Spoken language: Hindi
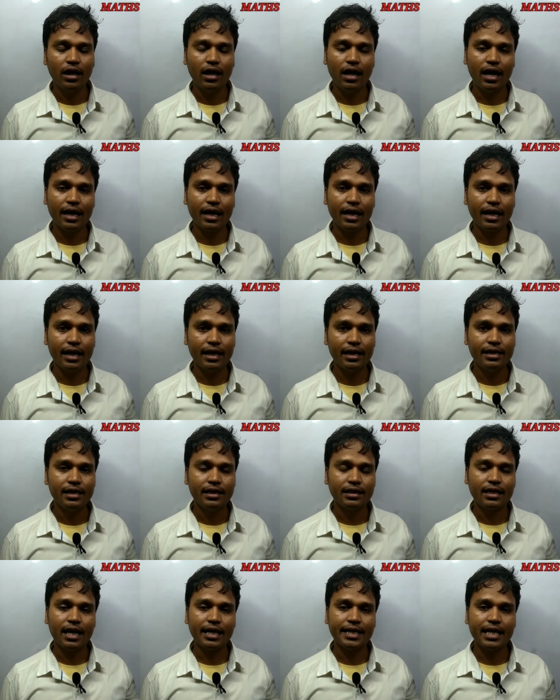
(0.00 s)
ला रहा है
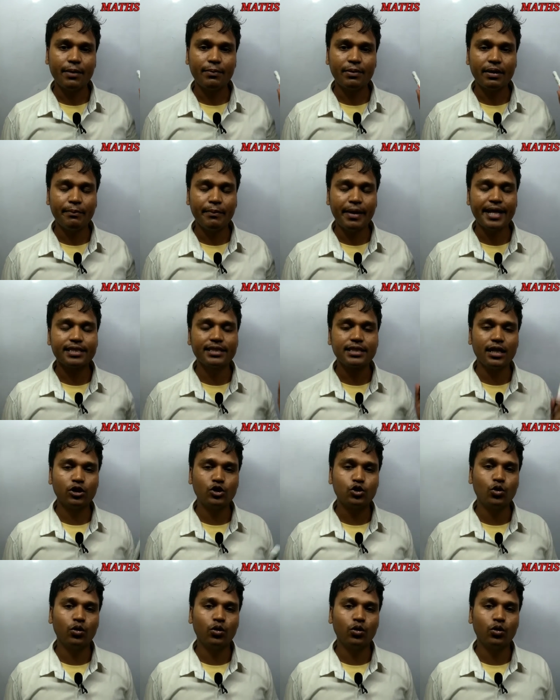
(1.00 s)
ताकि आपके मैथ्स का